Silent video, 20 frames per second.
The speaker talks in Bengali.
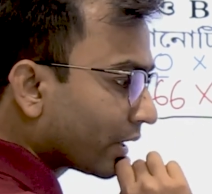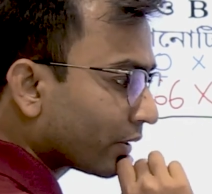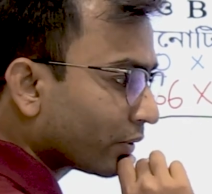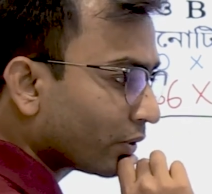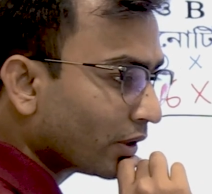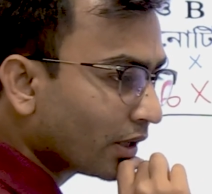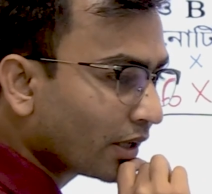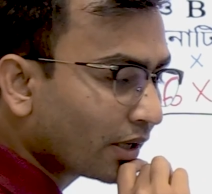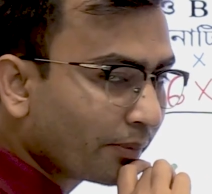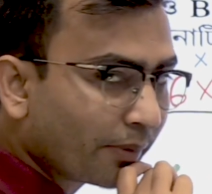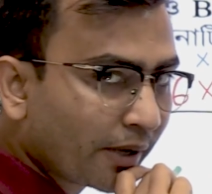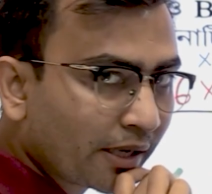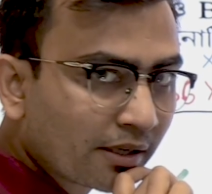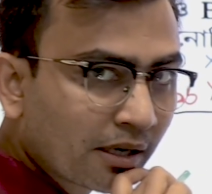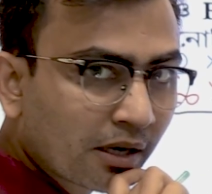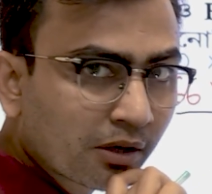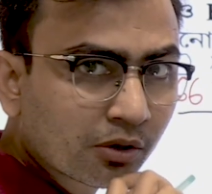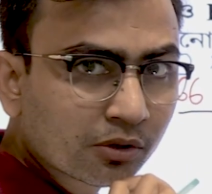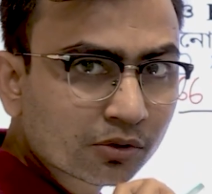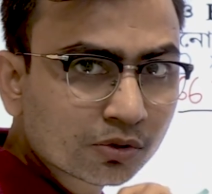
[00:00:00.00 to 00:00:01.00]
ভাগ করলে
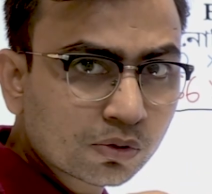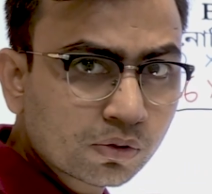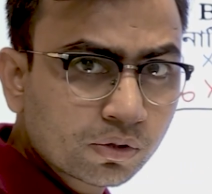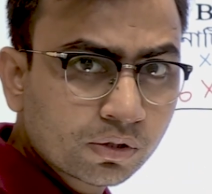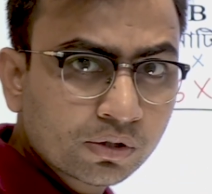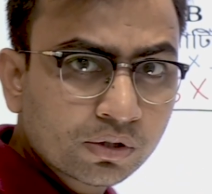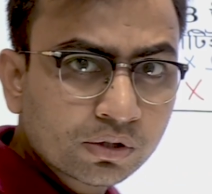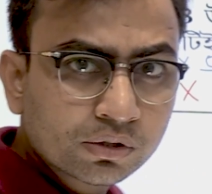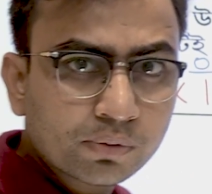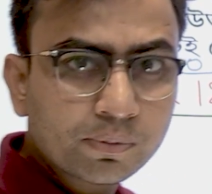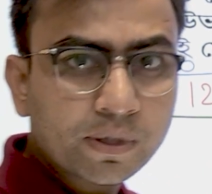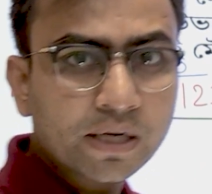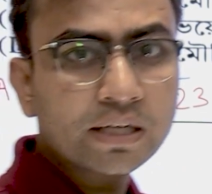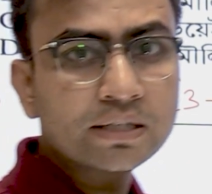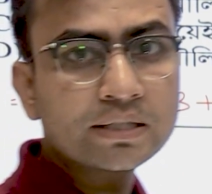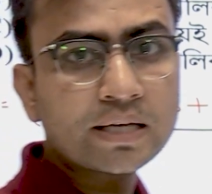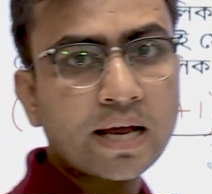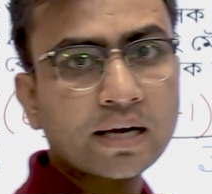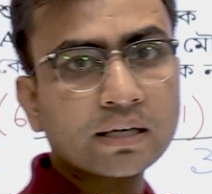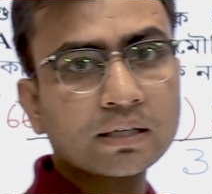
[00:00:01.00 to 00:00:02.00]
রিমাইন্ডার কত তোমার
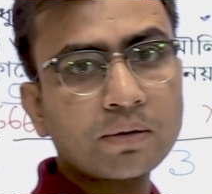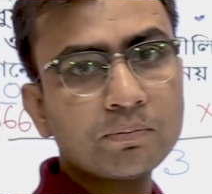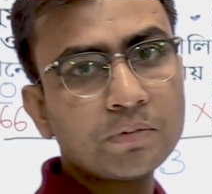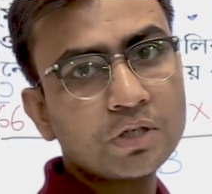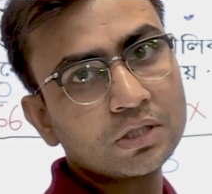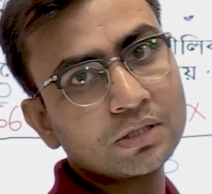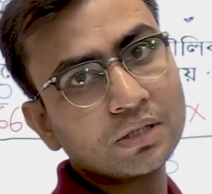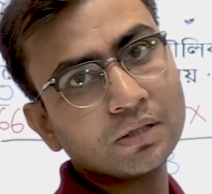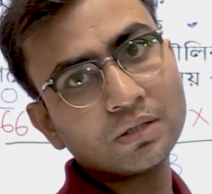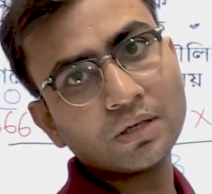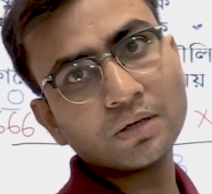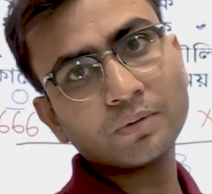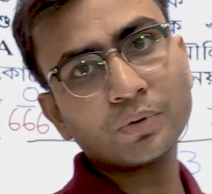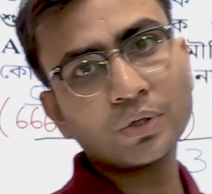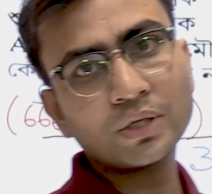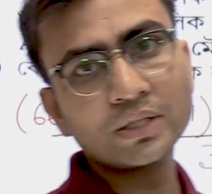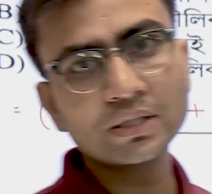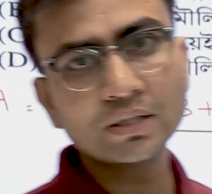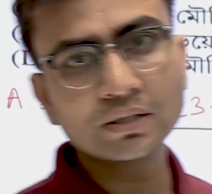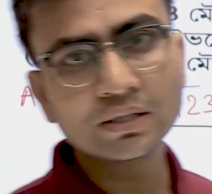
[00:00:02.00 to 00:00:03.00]
কাছে একটা মিষ্টি দিয়ে
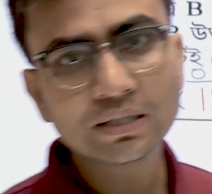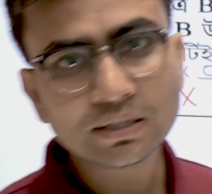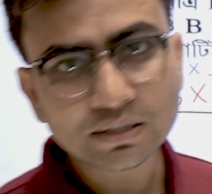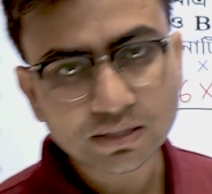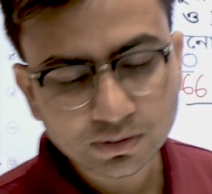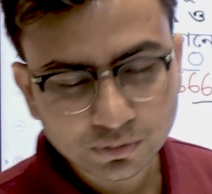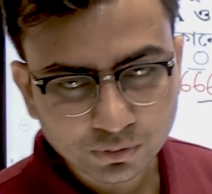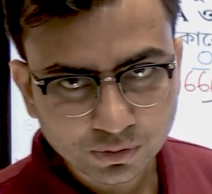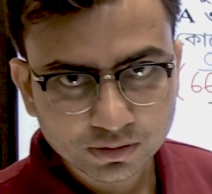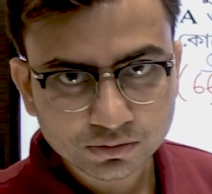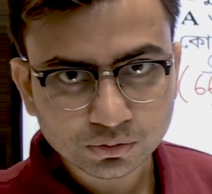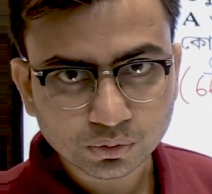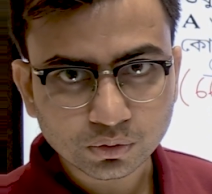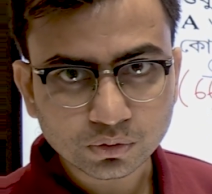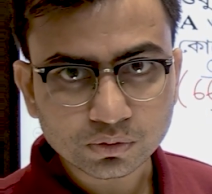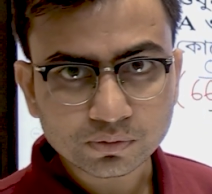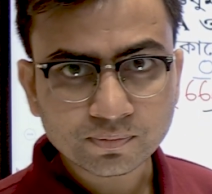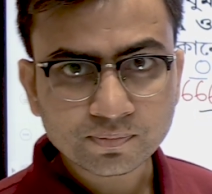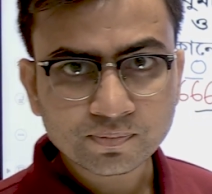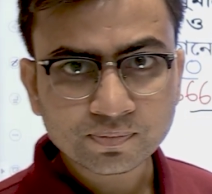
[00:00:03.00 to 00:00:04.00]
বলেছে তিনটে করে
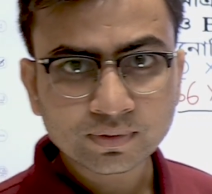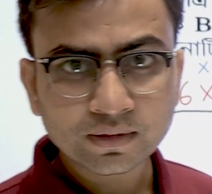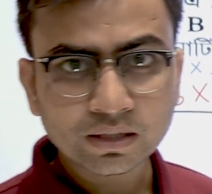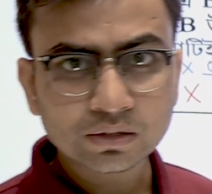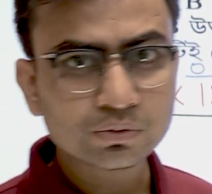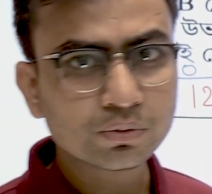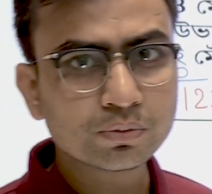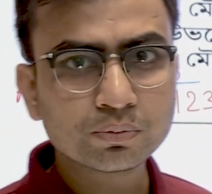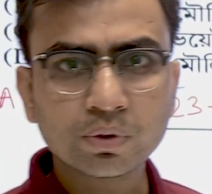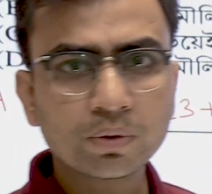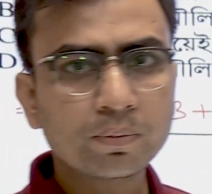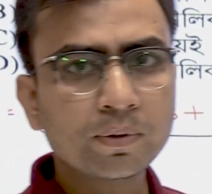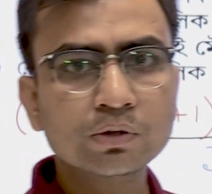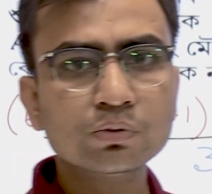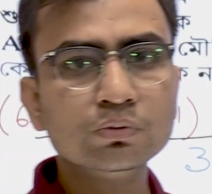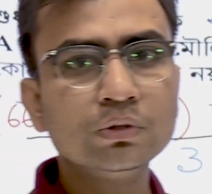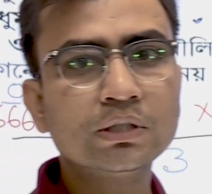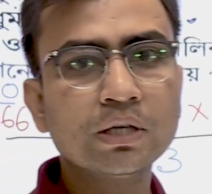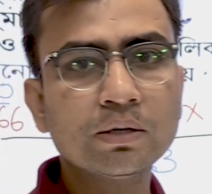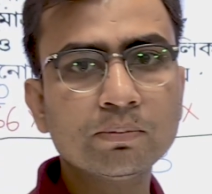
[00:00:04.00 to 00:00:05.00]
তোলো তুমি বলবে
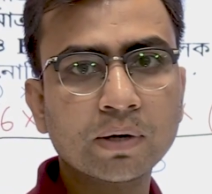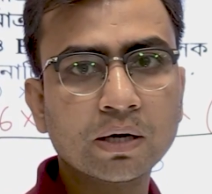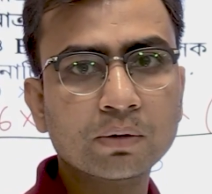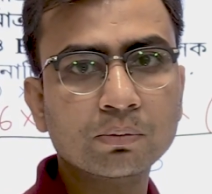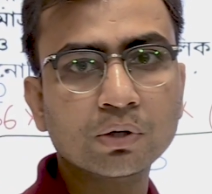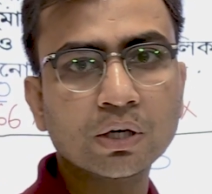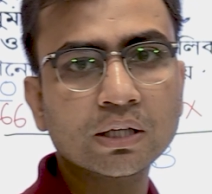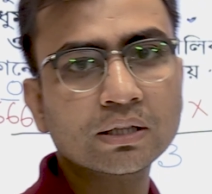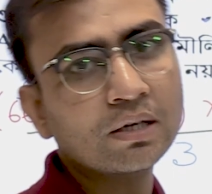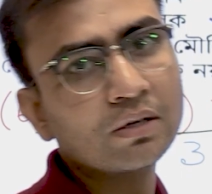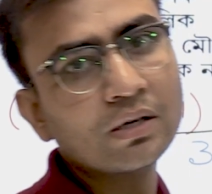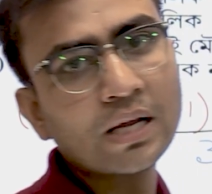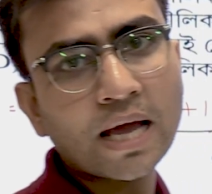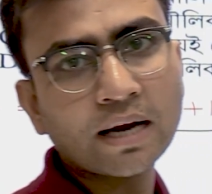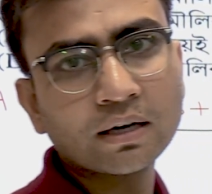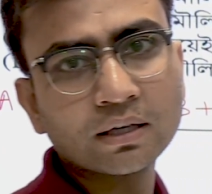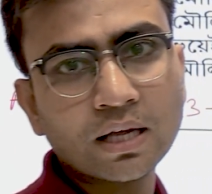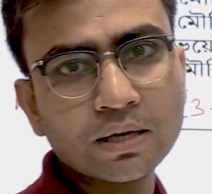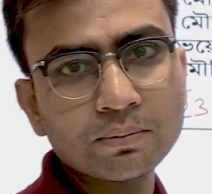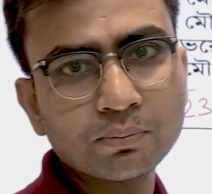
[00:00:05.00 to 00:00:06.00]
তুলতেই পারবো না তাহলে
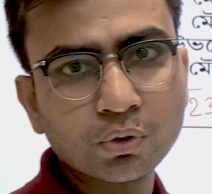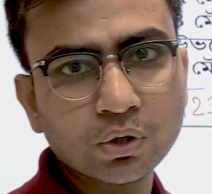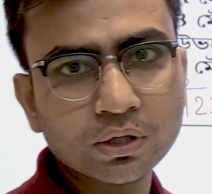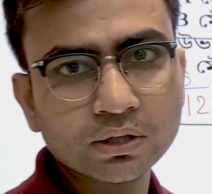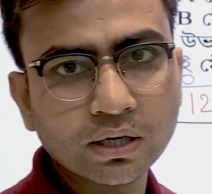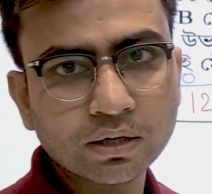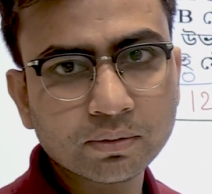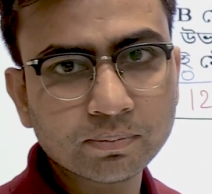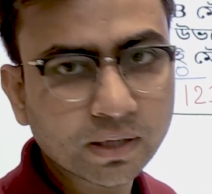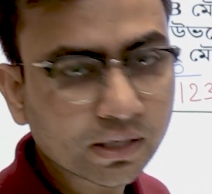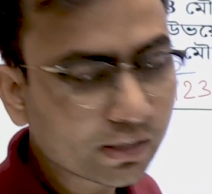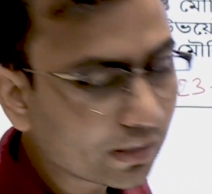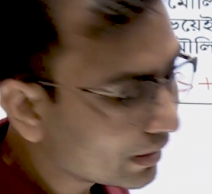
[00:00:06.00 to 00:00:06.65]
একটাই পড়ে থাকবে